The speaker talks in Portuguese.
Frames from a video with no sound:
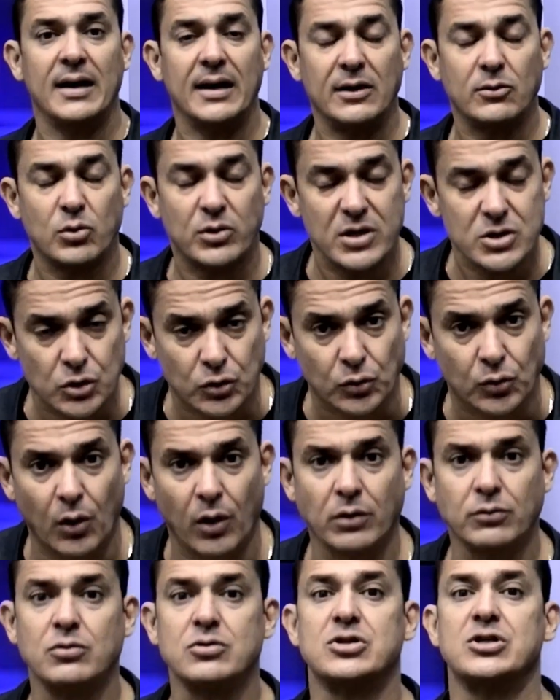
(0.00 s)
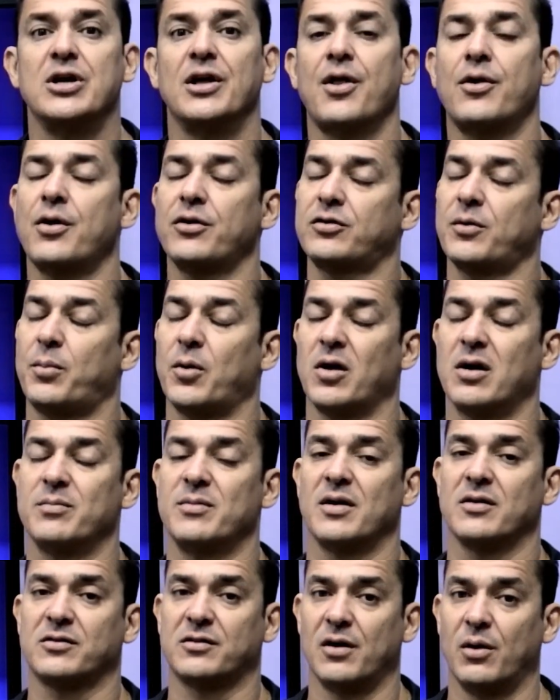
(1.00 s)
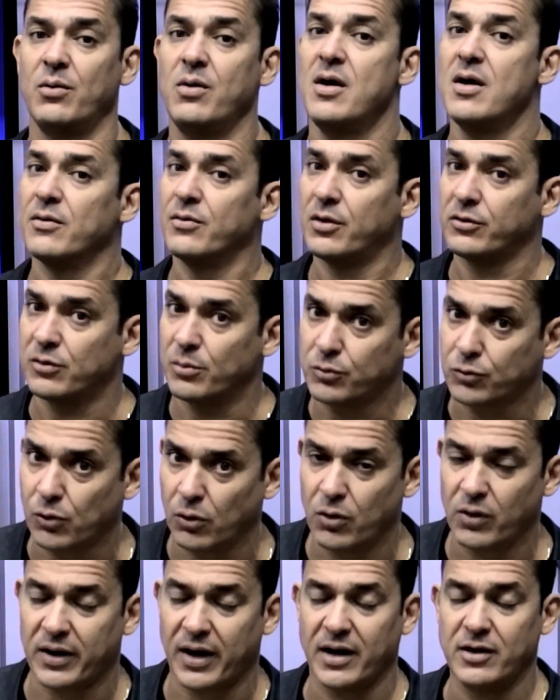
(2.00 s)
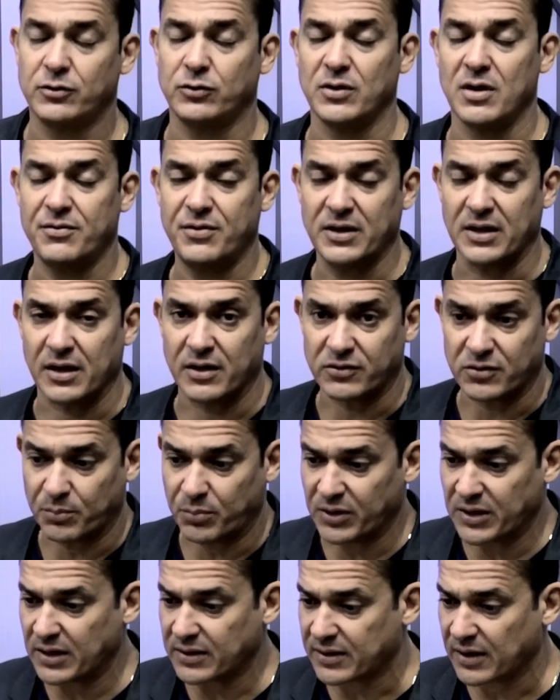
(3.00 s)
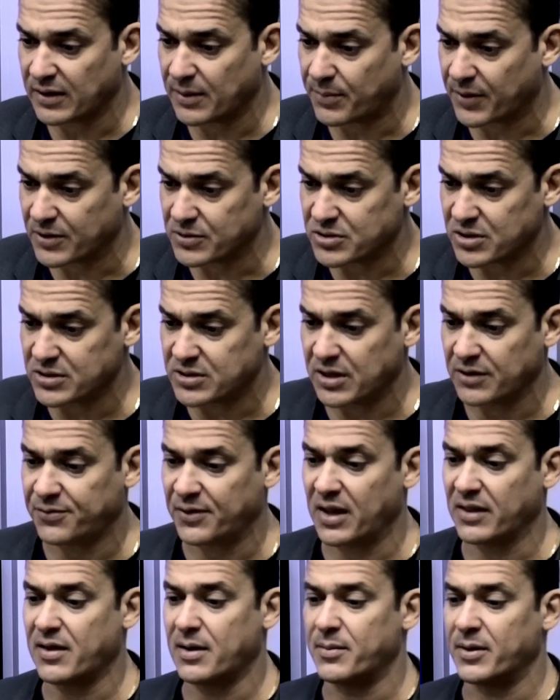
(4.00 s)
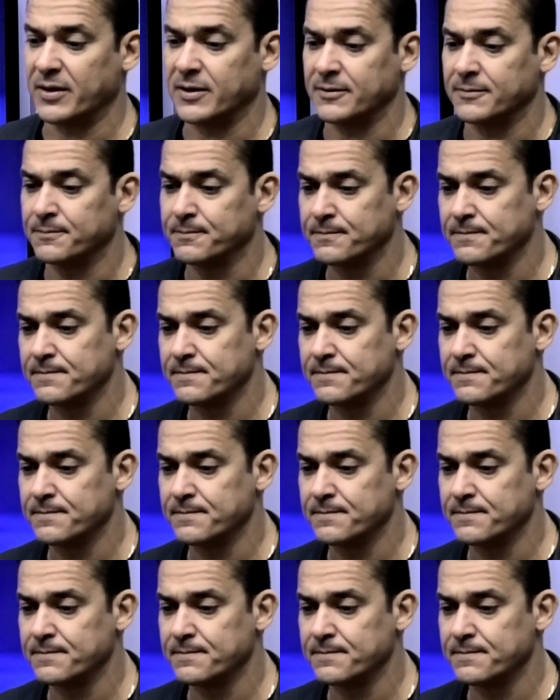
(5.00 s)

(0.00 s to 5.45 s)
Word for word: e durante todo o dia na nossa programação nós vamos colocar isso em evidência. Põe na tela para a gente e a falar da mãe.